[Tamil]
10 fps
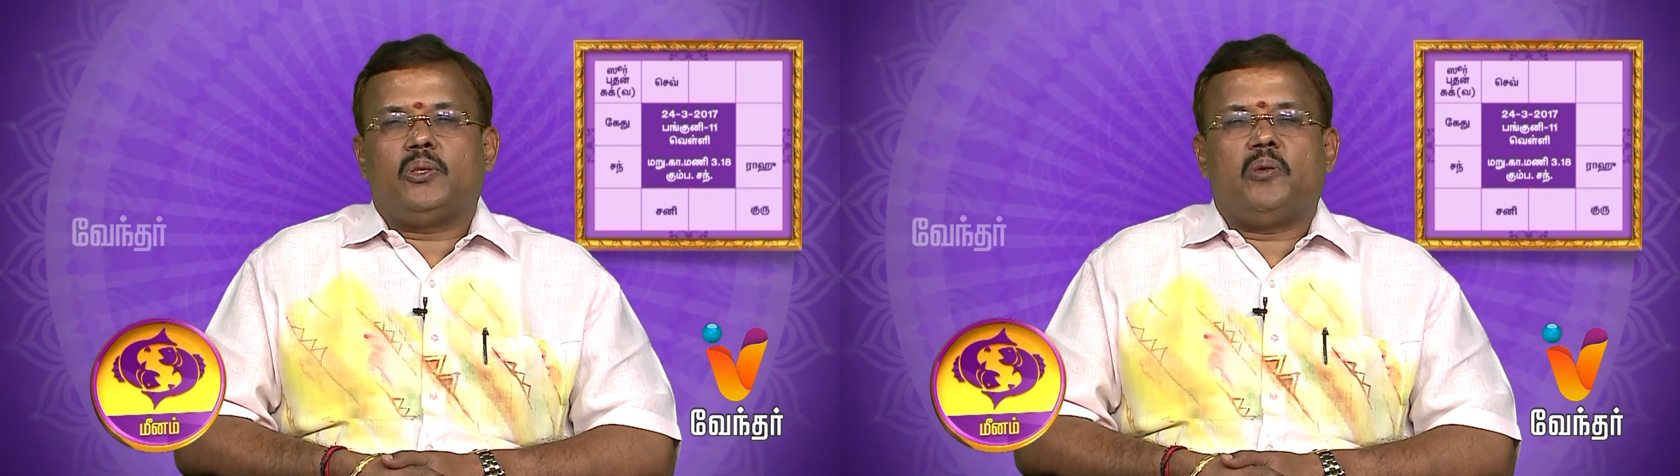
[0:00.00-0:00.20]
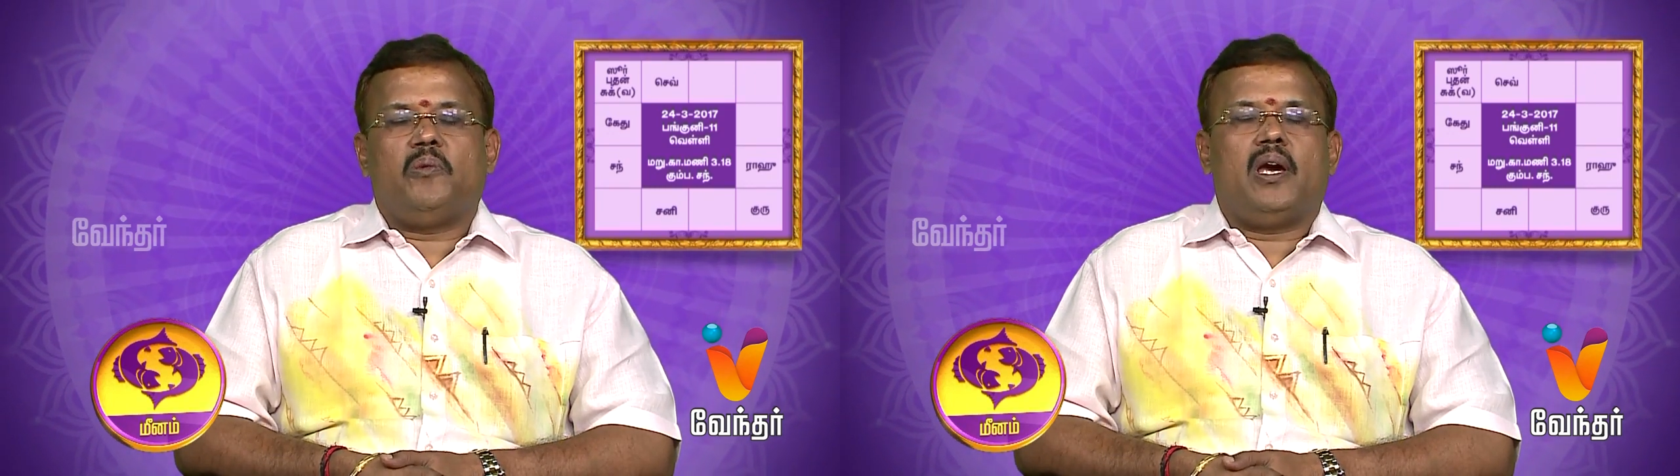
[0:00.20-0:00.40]

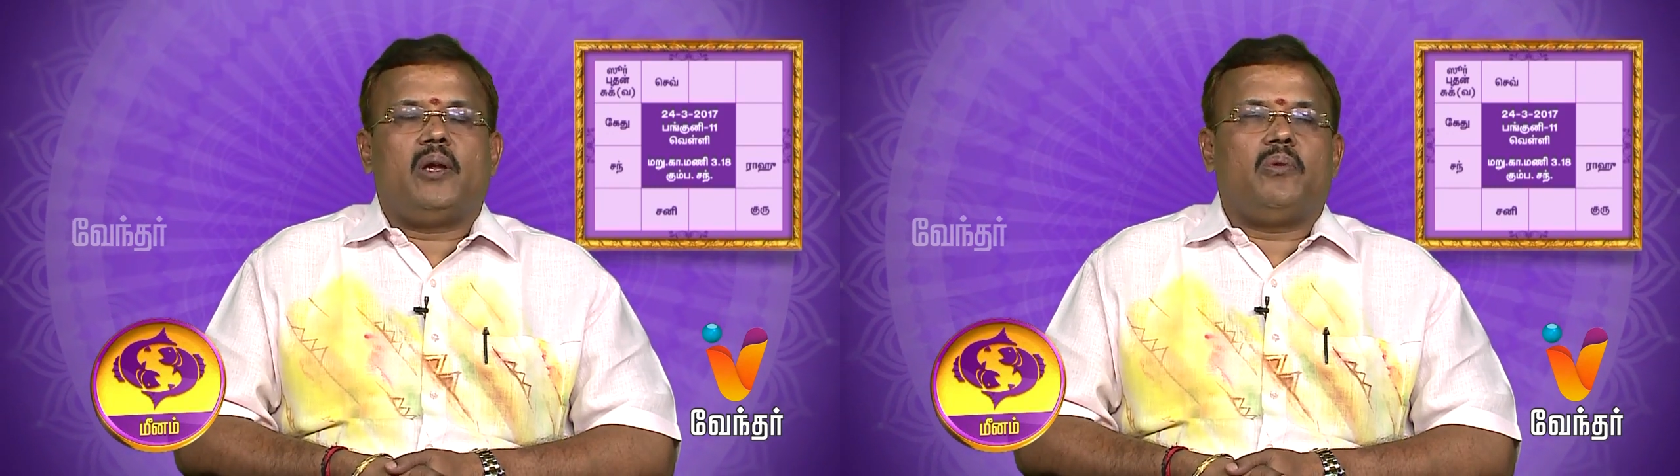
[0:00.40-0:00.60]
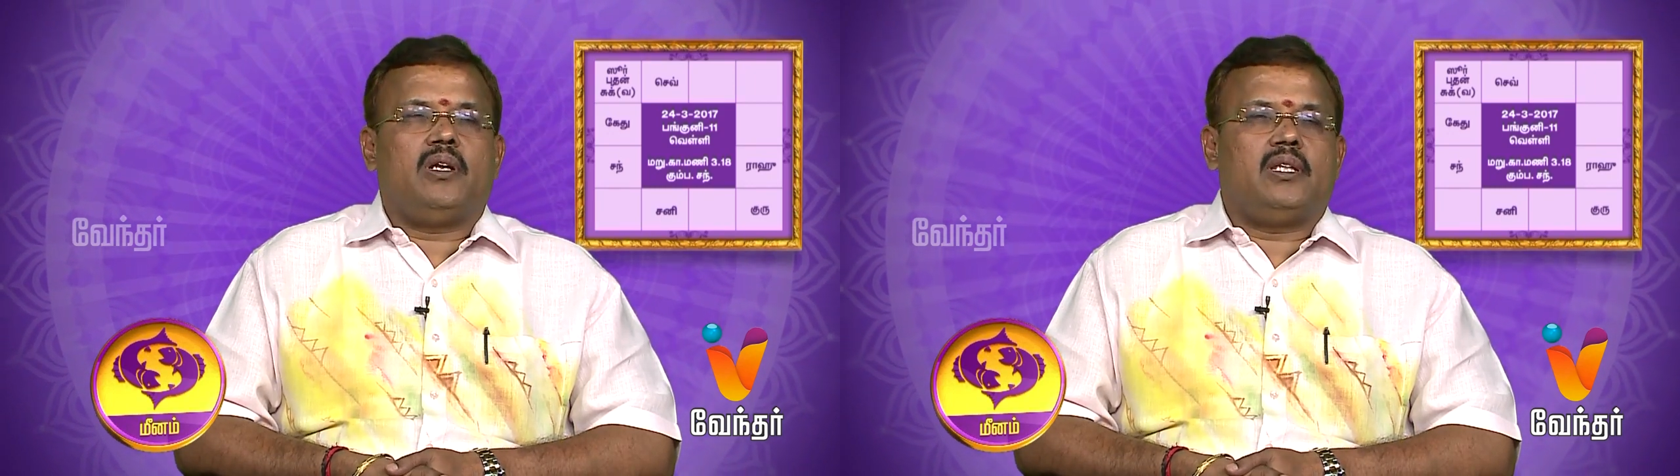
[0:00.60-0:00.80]

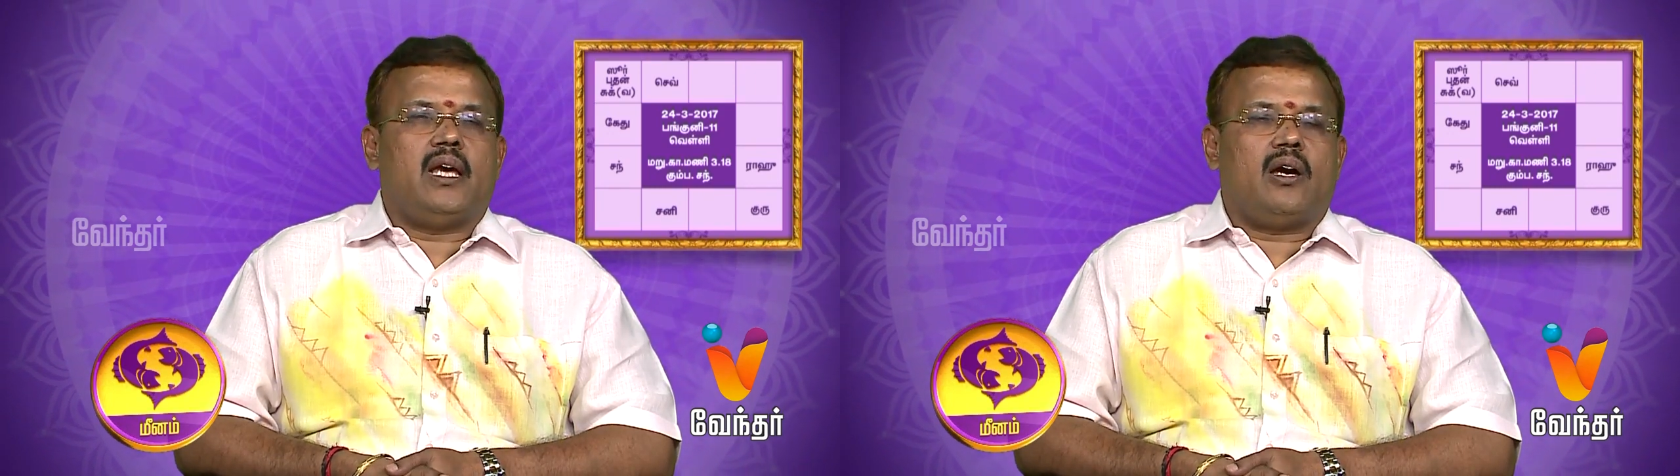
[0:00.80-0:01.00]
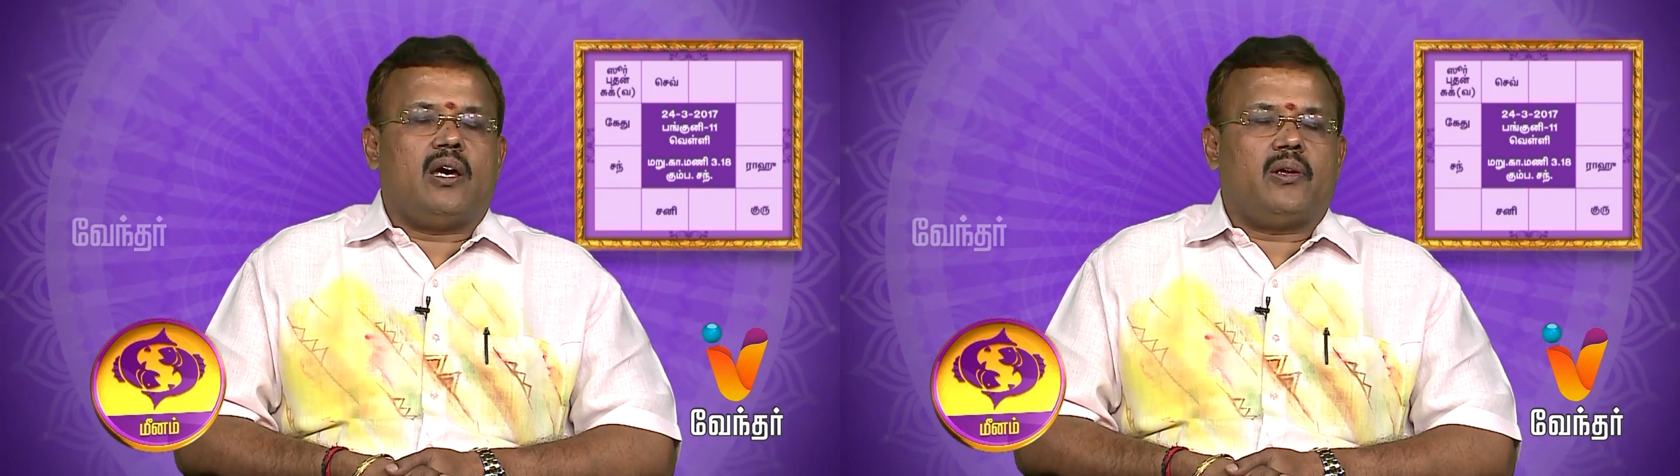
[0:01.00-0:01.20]
துணைவியாருடன்
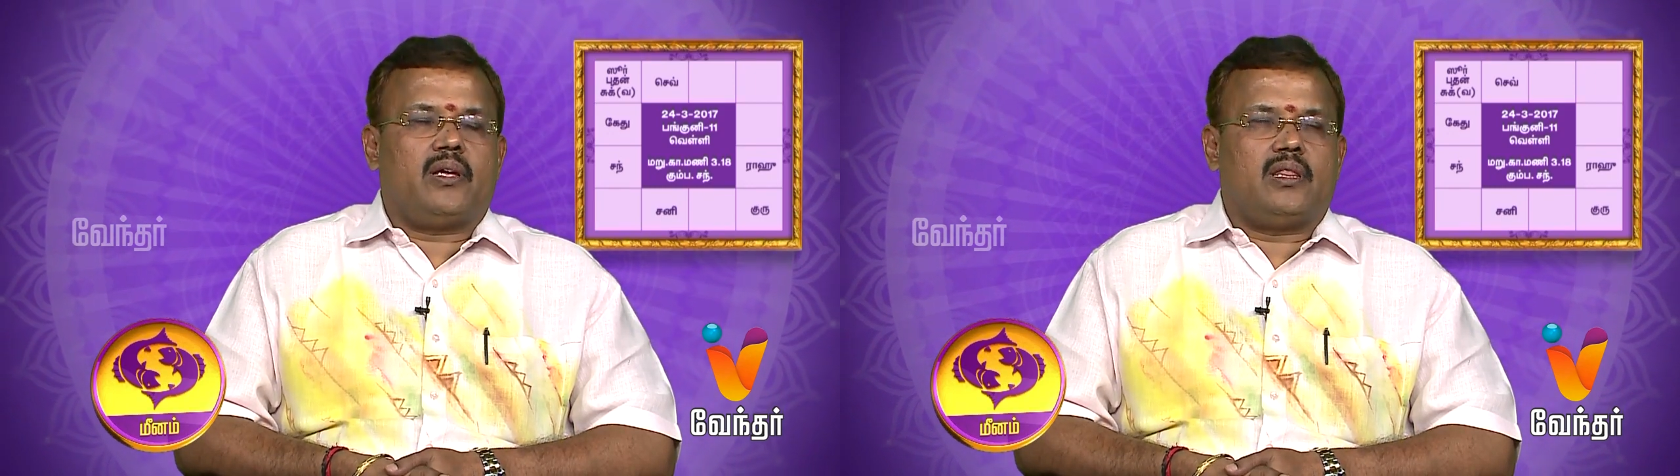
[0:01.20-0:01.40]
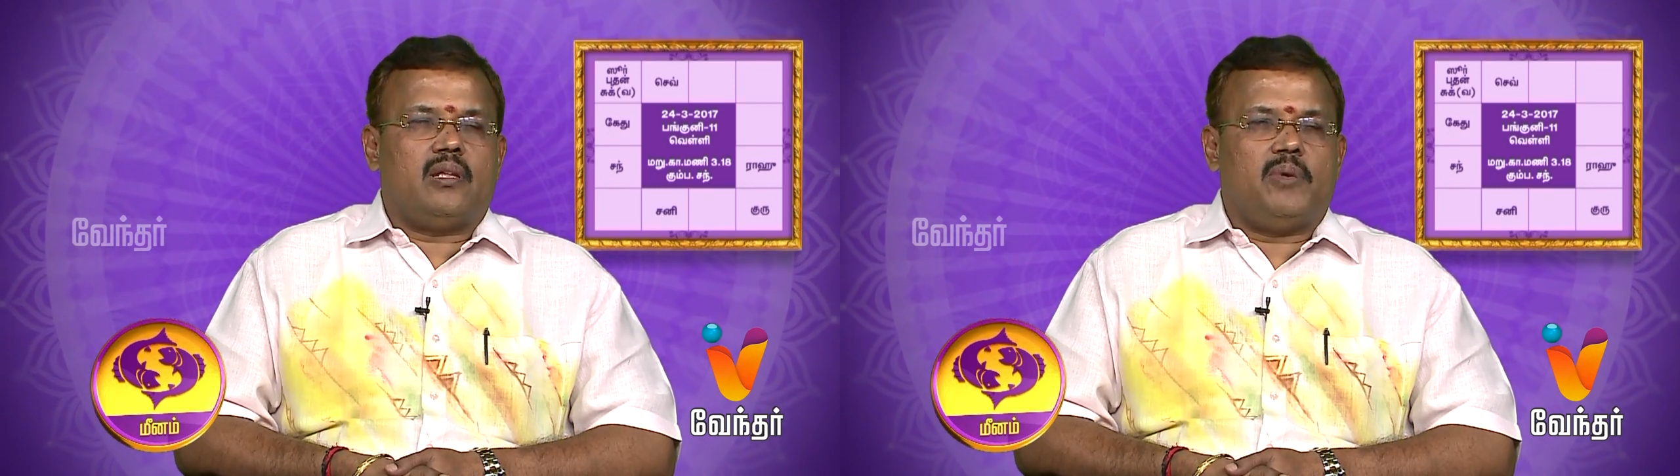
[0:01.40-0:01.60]

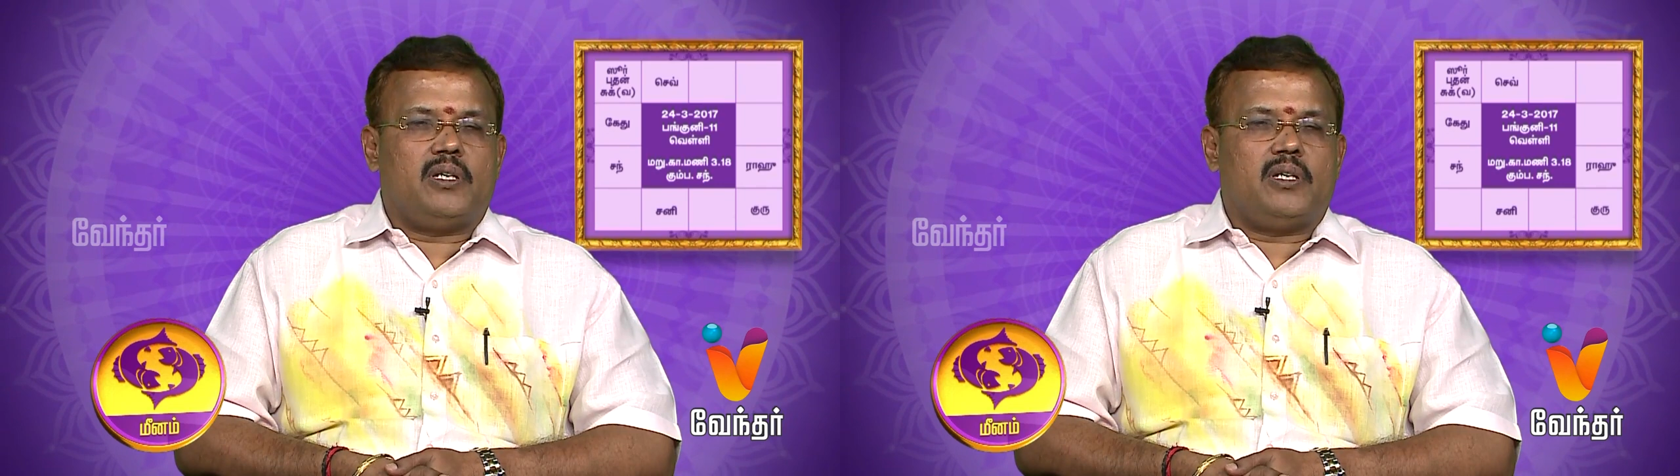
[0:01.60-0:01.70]
தேகாரோக்கியத்தில்